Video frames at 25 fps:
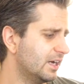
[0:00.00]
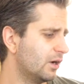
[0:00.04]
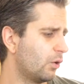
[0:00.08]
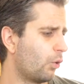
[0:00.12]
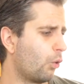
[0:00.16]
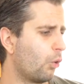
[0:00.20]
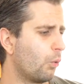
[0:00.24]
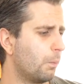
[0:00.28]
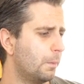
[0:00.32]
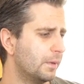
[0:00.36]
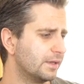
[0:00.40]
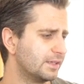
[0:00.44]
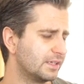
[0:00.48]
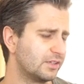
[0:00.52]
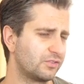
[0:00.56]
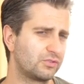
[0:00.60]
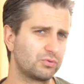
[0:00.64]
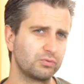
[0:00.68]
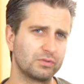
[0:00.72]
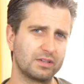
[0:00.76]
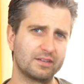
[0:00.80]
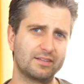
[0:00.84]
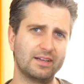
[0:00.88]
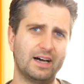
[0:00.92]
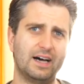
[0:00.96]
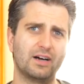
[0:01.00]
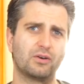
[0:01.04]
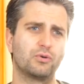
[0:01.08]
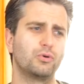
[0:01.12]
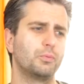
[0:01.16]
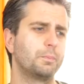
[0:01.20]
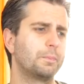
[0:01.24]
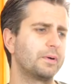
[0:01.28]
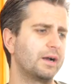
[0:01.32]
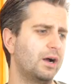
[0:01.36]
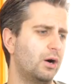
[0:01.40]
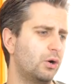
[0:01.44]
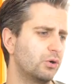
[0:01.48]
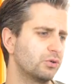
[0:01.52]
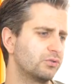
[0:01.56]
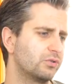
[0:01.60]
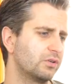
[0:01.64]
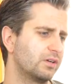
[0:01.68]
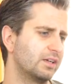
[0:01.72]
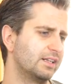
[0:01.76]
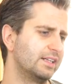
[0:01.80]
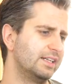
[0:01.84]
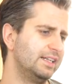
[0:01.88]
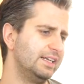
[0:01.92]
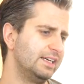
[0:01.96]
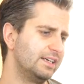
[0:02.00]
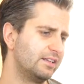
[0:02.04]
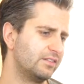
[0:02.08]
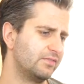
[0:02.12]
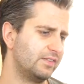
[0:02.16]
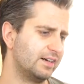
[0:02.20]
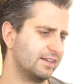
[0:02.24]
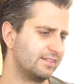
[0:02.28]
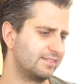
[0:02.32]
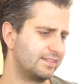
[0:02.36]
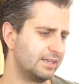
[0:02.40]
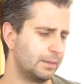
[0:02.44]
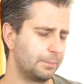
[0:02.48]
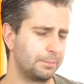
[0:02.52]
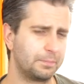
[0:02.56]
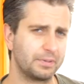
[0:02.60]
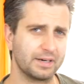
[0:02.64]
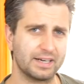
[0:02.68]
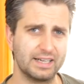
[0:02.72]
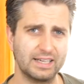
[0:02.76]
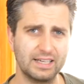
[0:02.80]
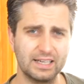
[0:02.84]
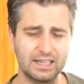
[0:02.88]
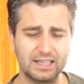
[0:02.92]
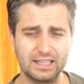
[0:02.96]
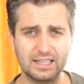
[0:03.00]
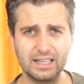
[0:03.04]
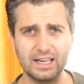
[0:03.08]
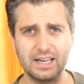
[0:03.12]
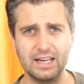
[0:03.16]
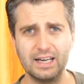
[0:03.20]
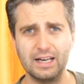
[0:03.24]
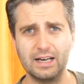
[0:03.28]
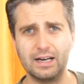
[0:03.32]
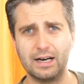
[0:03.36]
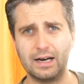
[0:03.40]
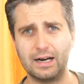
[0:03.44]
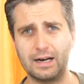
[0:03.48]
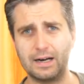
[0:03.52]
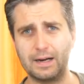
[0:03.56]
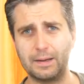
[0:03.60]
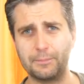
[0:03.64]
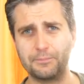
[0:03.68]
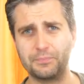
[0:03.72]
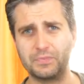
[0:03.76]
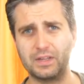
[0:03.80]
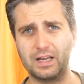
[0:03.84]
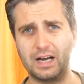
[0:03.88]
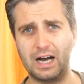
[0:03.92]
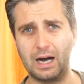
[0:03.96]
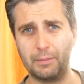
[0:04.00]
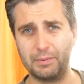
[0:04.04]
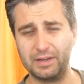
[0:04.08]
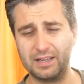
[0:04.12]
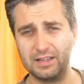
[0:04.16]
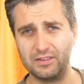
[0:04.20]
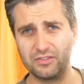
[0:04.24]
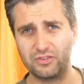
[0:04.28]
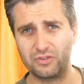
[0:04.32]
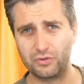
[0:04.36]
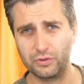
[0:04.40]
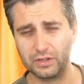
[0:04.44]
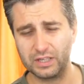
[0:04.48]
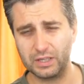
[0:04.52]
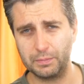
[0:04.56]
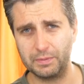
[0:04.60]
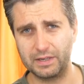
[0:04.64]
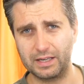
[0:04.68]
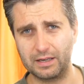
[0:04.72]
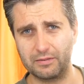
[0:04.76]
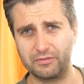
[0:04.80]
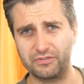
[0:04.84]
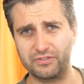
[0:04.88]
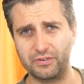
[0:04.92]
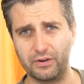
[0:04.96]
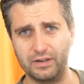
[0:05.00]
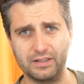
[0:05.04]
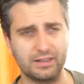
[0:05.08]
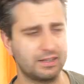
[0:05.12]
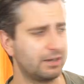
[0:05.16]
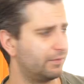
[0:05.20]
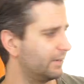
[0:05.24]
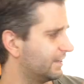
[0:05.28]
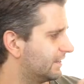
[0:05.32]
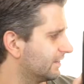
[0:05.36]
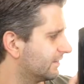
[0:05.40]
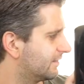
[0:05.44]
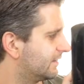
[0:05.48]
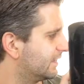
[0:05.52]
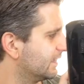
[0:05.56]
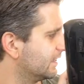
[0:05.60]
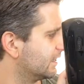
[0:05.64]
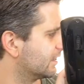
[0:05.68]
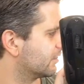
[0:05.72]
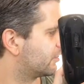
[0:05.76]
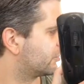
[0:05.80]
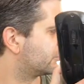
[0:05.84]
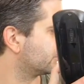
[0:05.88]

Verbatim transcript: ob man den Zusatzakku braucht oder nicht, was der bringt ähm, habe ich in Zürich mit einem Freund, da habe ich das Ding nach